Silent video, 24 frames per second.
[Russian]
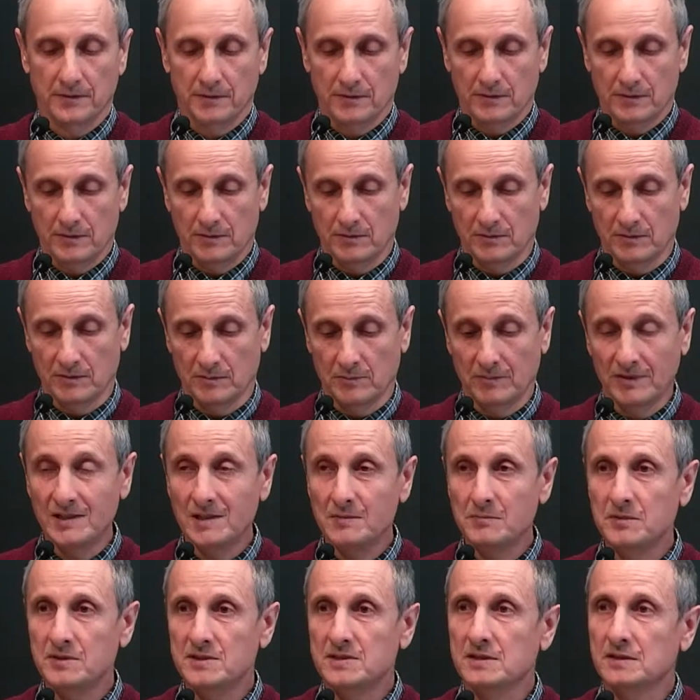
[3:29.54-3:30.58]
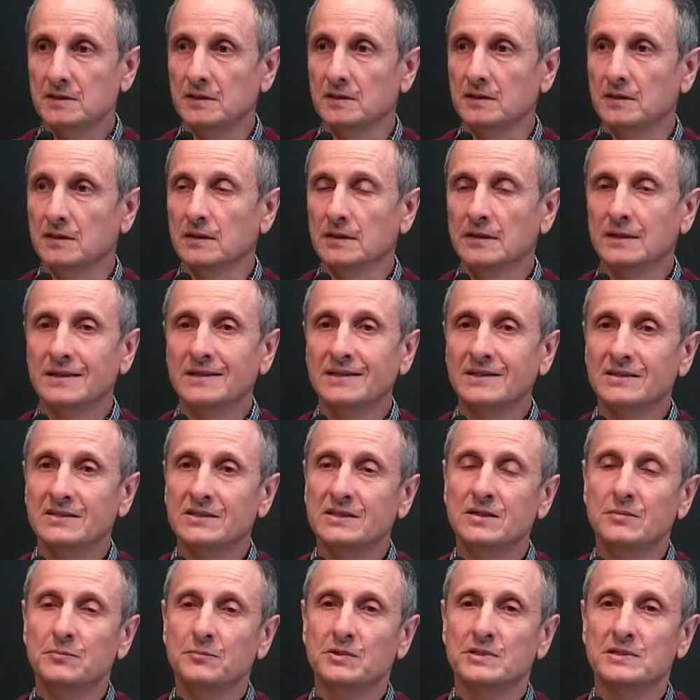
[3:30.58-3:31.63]
вот, моя мысль –
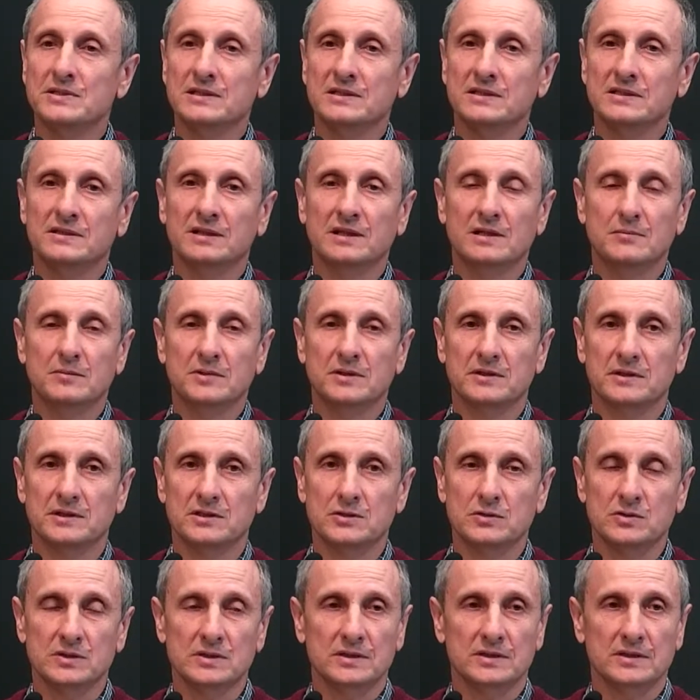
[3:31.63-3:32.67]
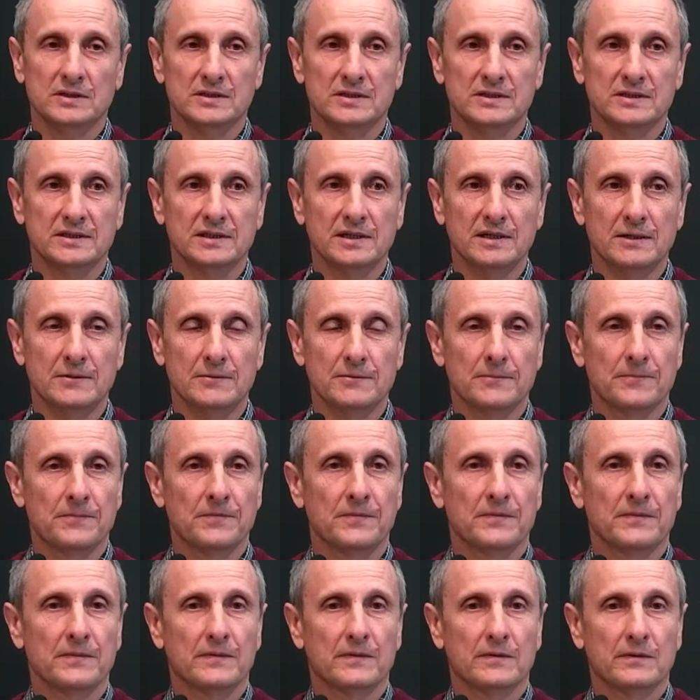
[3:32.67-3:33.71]
идти по следам Иисуса Христа,
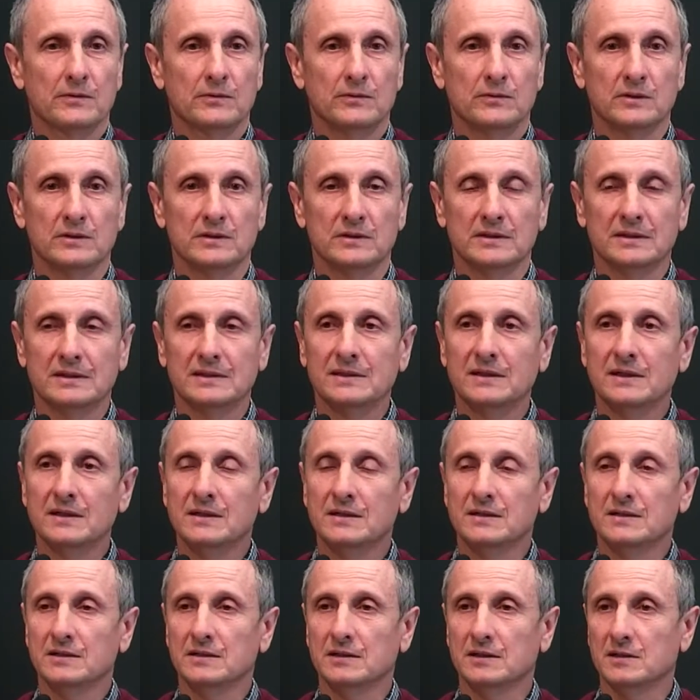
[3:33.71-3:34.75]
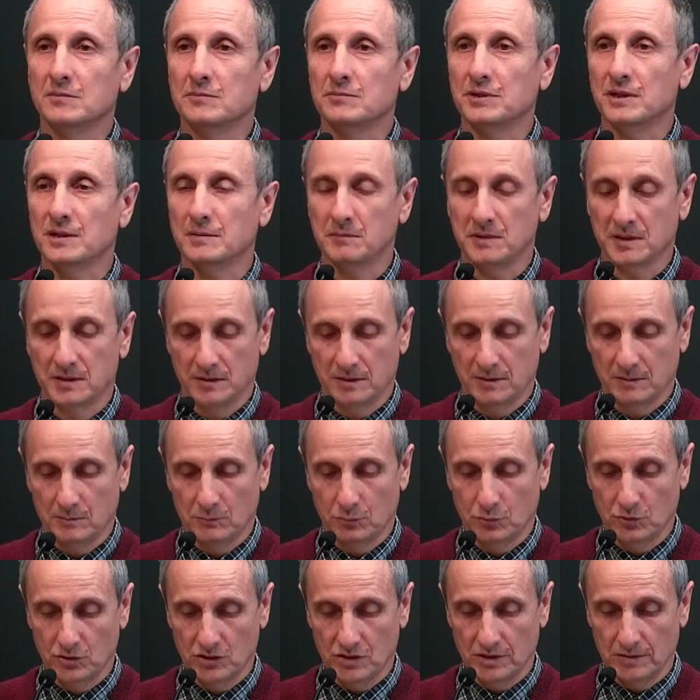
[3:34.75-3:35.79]
вот, как рабам
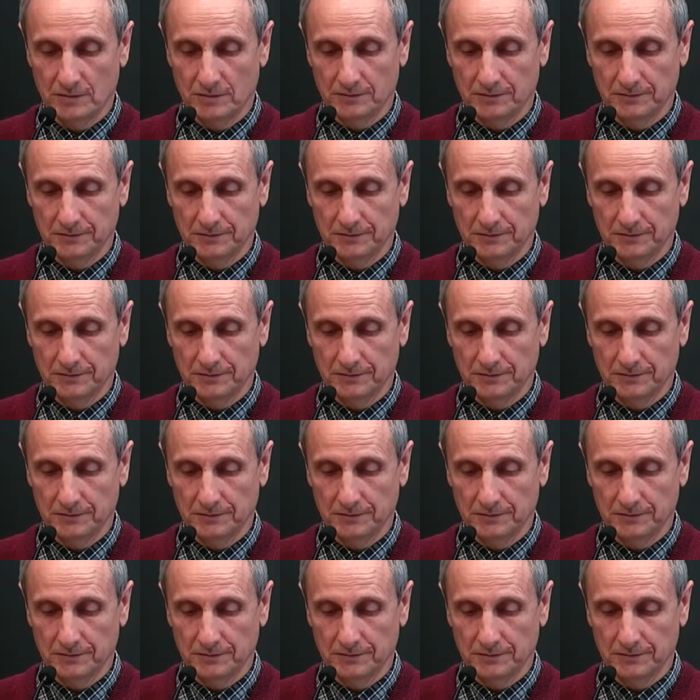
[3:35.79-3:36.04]
Божьим.